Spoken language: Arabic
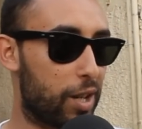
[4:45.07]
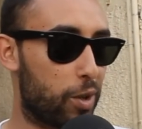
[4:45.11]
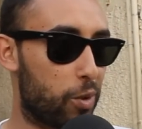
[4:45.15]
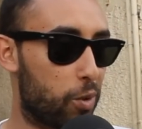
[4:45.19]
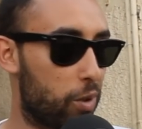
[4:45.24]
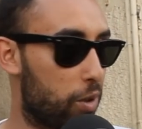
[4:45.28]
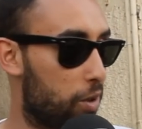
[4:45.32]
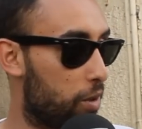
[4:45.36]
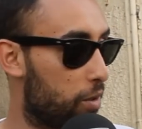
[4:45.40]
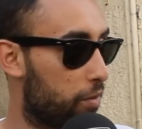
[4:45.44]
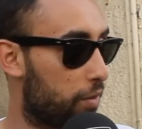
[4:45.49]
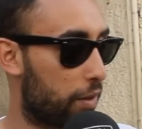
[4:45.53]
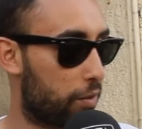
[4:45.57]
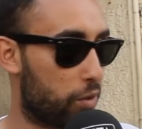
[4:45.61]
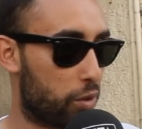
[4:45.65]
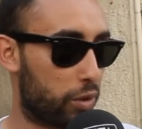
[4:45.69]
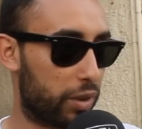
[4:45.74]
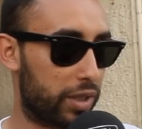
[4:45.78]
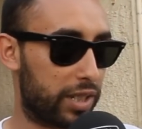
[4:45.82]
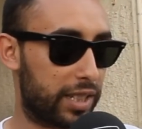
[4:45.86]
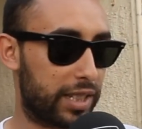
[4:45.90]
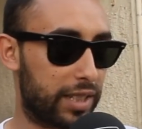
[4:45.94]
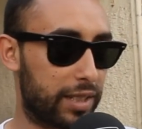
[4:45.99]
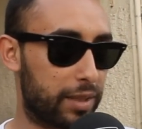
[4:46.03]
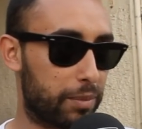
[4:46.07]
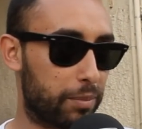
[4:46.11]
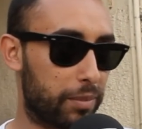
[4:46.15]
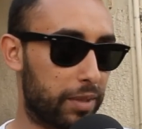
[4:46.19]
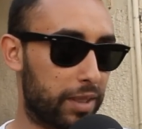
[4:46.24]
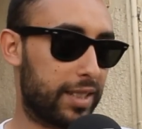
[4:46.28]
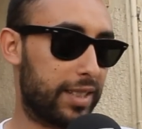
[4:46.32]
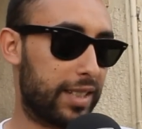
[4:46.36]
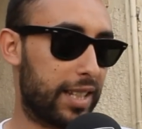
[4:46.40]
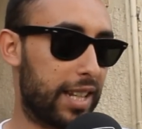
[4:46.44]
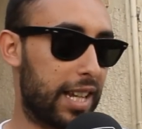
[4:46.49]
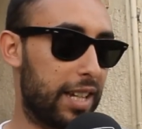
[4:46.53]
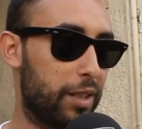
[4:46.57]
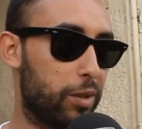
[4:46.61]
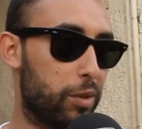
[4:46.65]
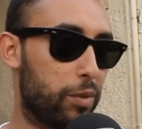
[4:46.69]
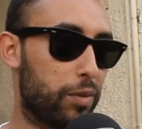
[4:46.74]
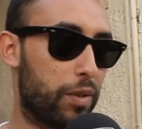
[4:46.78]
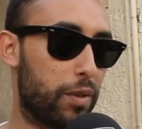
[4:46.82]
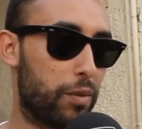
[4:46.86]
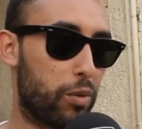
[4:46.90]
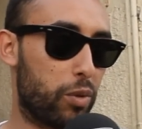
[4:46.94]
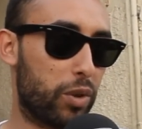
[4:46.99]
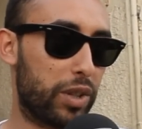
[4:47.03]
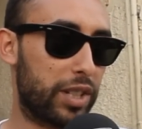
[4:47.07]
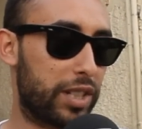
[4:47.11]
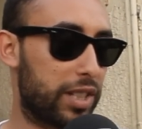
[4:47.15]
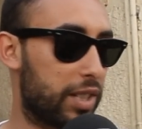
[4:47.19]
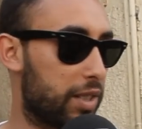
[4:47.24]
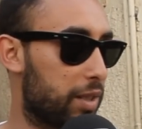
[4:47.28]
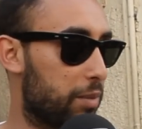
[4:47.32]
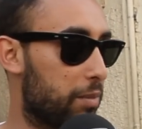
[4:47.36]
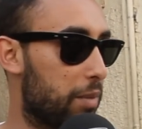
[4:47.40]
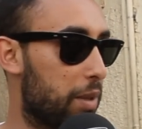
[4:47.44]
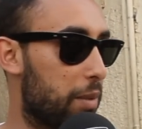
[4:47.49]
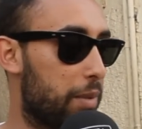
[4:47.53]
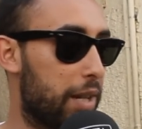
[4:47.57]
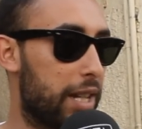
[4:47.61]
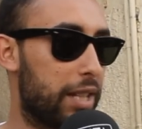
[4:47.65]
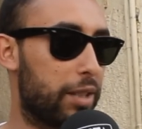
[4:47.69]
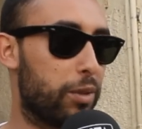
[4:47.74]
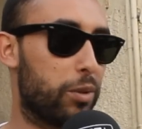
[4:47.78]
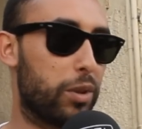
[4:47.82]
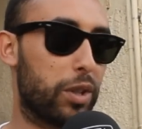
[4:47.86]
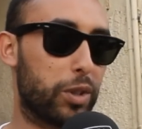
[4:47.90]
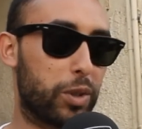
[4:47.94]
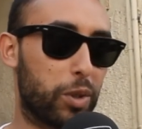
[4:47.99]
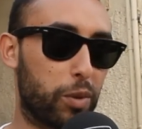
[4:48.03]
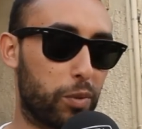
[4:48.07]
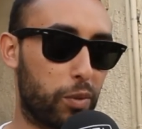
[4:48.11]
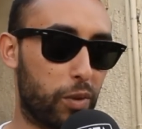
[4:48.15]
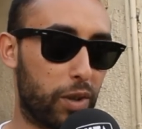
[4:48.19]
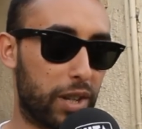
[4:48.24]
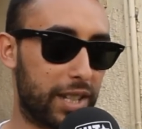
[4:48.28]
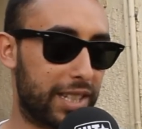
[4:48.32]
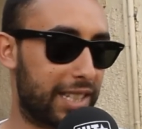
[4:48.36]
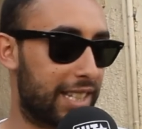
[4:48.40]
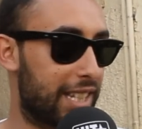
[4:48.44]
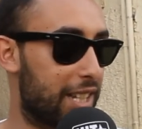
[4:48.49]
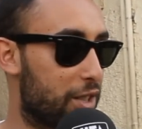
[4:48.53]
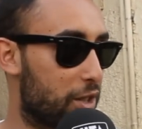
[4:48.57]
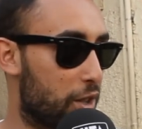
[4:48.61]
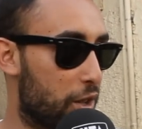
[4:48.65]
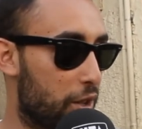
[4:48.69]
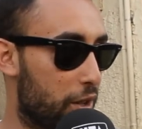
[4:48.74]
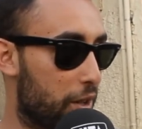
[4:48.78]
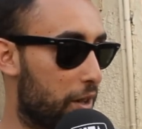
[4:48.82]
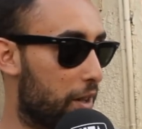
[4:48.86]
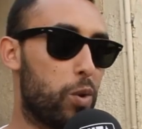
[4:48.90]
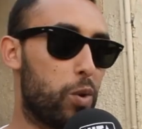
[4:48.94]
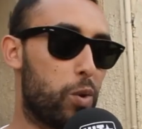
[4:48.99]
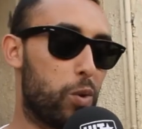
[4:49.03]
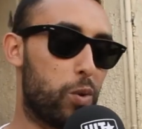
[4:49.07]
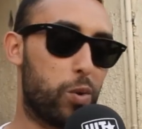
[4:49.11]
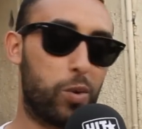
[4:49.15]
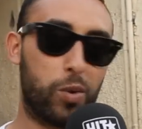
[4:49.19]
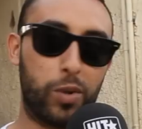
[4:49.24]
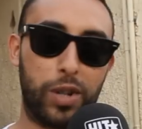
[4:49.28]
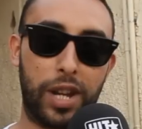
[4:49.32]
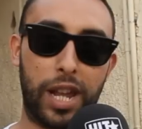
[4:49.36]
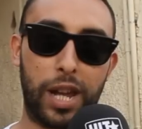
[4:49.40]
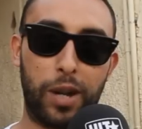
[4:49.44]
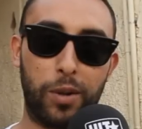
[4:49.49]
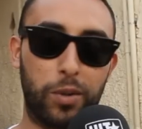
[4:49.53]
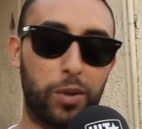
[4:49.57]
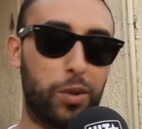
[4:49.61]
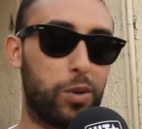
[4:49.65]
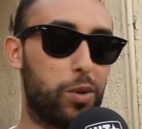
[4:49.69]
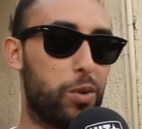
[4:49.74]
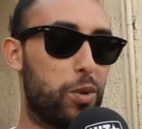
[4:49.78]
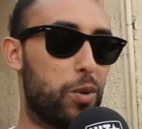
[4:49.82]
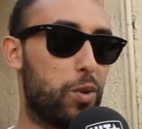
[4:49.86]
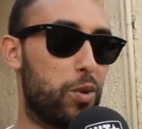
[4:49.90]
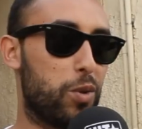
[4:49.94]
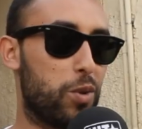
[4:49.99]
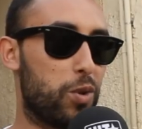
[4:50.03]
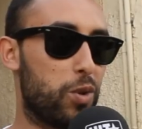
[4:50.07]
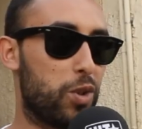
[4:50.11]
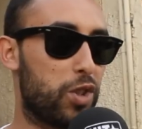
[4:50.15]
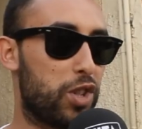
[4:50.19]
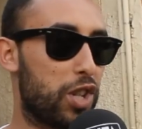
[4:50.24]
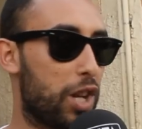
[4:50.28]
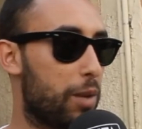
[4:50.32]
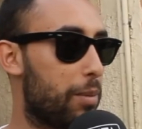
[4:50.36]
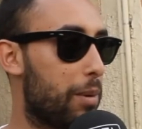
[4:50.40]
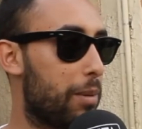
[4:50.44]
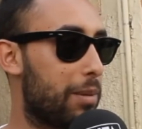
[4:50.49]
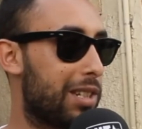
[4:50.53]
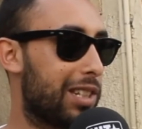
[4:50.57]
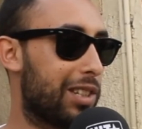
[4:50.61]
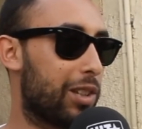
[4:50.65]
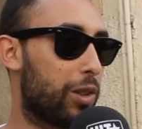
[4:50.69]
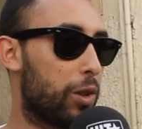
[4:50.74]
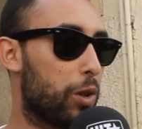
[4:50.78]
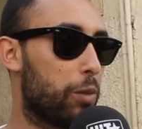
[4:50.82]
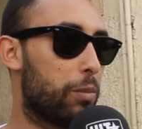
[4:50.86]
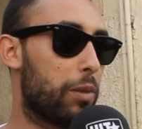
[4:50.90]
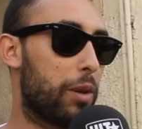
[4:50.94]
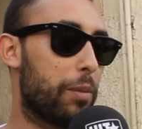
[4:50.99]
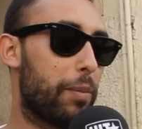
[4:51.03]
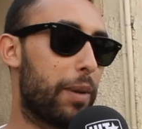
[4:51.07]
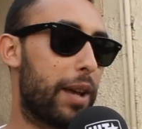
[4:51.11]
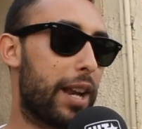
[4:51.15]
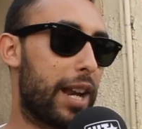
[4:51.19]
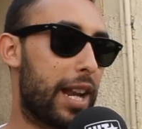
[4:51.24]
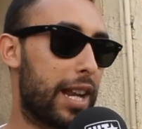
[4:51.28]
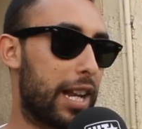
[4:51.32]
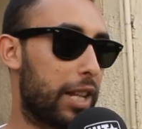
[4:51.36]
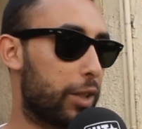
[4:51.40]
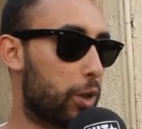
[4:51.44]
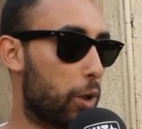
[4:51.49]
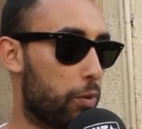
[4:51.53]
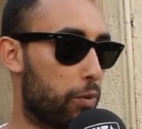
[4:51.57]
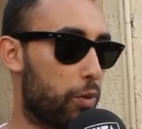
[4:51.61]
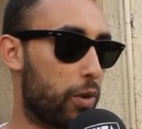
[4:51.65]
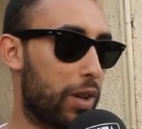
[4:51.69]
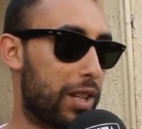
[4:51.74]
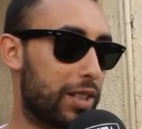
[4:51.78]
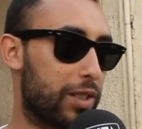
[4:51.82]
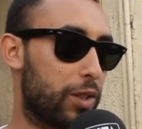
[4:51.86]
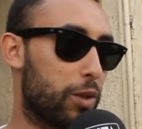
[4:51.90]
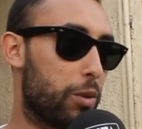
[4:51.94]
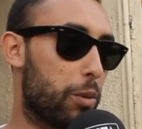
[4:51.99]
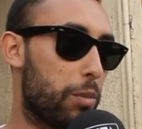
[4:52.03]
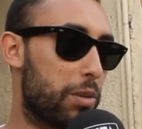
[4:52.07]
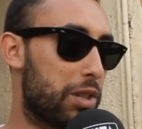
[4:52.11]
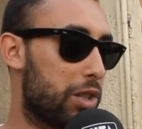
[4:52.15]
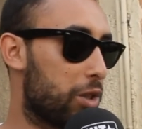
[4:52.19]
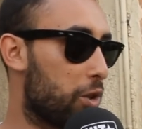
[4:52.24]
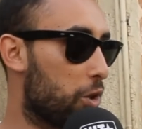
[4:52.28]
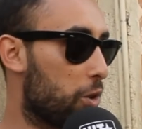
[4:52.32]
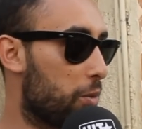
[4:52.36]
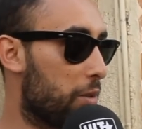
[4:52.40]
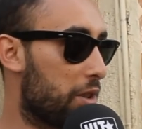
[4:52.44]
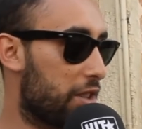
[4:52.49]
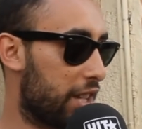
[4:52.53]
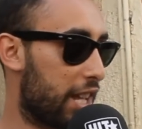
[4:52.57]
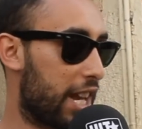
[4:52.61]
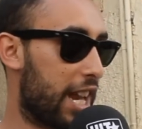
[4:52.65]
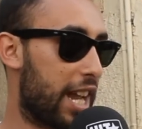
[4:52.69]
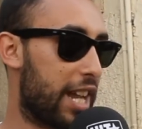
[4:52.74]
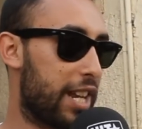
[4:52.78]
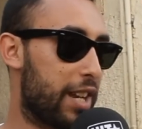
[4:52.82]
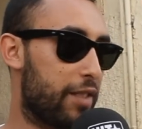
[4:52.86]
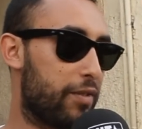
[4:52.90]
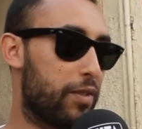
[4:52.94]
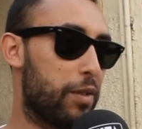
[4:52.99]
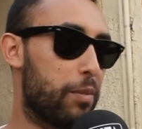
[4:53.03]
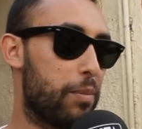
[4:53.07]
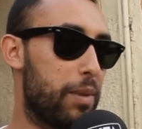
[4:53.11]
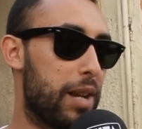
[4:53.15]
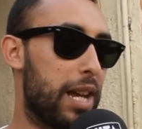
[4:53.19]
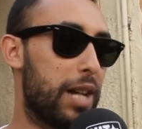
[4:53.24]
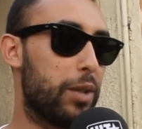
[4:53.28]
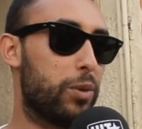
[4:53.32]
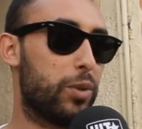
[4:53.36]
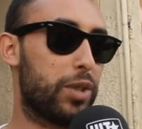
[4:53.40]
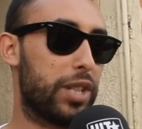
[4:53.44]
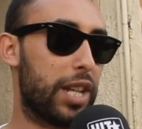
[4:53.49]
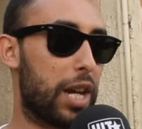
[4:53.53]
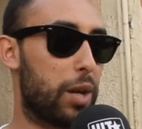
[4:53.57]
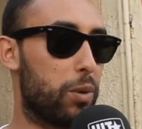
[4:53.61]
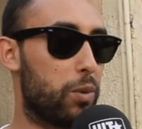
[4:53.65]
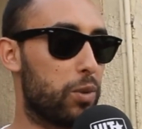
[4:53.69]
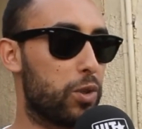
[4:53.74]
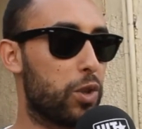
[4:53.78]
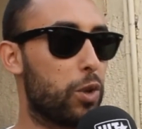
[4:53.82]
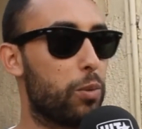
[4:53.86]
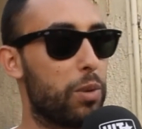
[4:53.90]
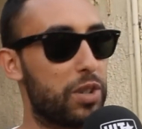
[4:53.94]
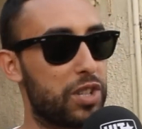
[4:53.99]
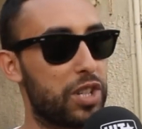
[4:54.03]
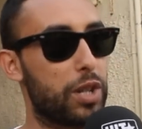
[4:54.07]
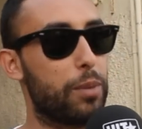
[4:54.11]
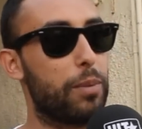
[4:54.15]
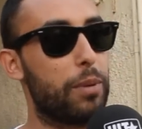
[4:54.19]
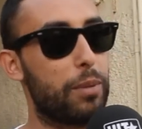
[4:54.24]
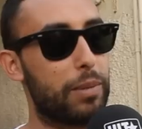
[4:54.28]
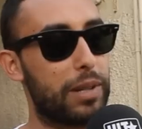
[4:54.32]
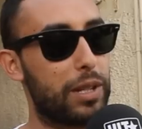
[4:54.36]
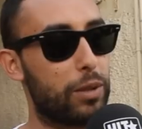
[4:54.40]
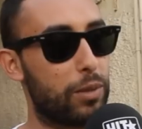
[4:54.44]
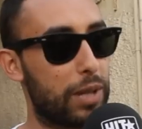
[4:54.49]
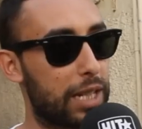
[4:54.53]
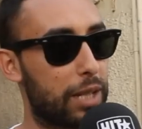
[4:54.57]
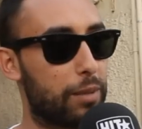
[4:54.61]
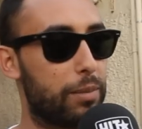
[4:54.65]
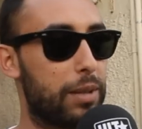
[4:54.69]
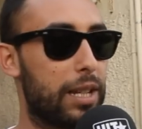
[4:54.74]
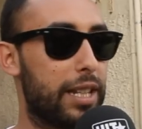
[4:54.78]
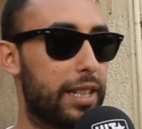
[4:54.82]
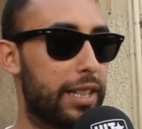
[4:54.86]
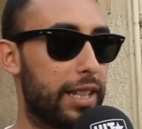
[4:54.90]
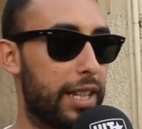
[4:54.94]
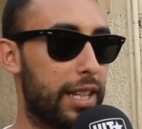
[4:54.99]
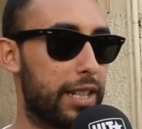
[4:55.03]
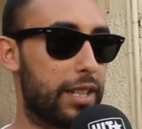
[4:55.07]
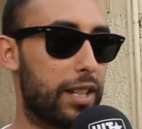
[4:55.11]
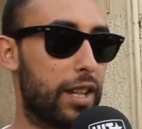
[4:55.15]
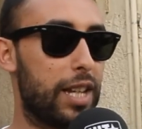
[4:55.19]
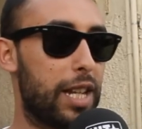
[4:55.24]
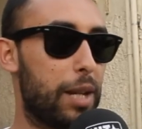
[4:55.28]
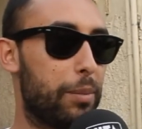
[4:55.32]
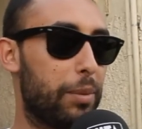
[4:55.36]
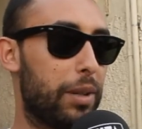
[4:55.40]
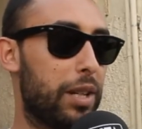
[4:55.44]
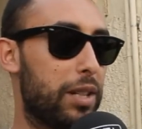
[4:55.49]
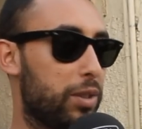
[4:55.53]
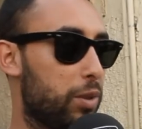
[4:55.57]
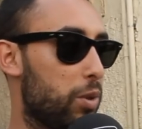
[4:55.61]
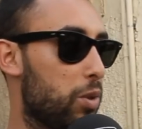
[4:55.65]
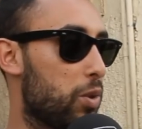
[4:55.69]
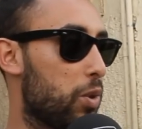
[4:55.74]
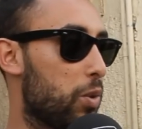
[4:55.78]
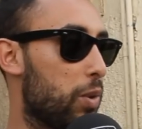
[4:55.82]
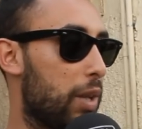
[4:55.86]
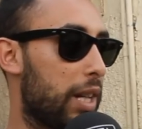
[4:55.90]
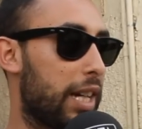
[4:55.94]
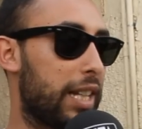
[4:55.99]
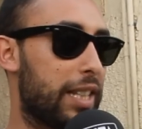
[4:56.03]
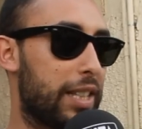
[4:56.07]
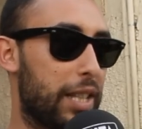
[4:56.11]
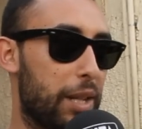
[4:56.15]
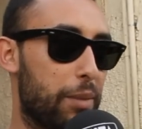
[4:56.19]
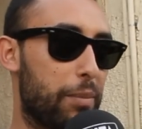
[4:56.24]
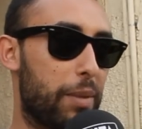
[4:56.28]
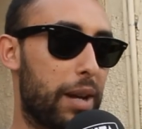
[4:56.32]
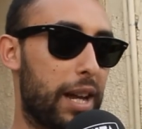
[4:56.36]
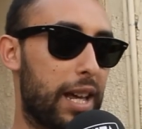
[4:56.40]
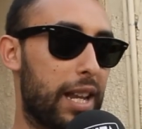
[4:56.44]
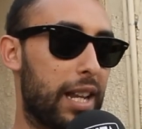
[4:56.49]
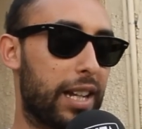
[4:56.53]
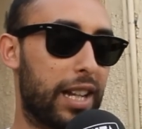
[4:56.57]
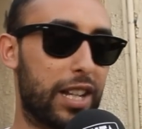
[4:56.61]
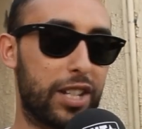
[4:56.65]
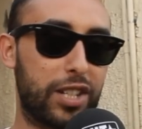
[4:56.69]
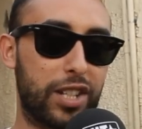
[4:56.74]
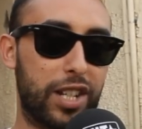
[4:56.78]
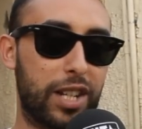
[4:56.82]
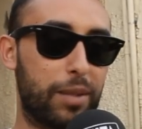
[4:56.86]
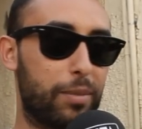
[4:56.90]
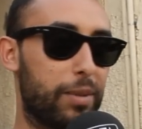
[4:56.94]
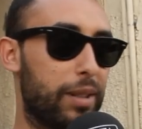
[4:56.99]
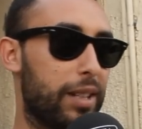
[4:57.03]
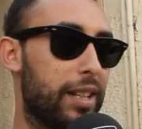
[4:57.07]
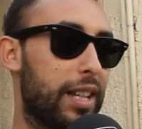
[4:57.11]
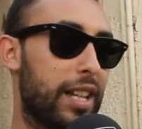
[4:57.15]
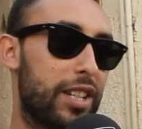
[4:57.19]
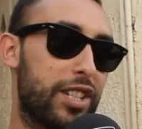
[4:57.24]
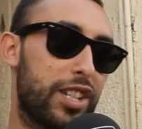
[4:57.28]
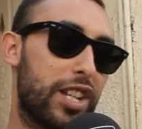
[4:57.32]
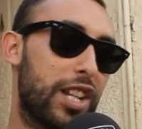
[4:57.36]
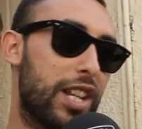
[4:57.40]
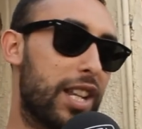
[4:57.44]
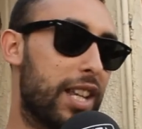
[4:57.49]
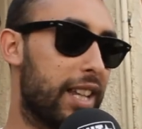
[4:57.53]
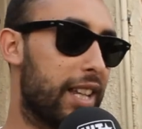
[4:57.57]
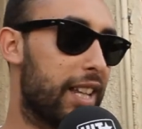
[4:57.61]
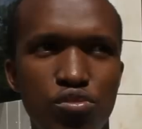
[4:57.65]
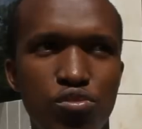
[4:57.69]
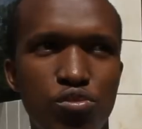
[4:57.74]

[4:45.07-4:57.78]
هو لو فافوريتيزم خصنا نحيدو الفافوريتيزم من البلاد ونعطيو فرص لي جون ونعاونوا الشباب اللي تيدخلوا من برا نعطيوهم فرصهم باش يديروا مشاريع هنا في البلاد وتيعاونوا هما الشباب اللي ولاد البلاد نيت الا بغينا نزيدو شويه لقدام بحال هكا هادشي اللي بغيت هادشي اللي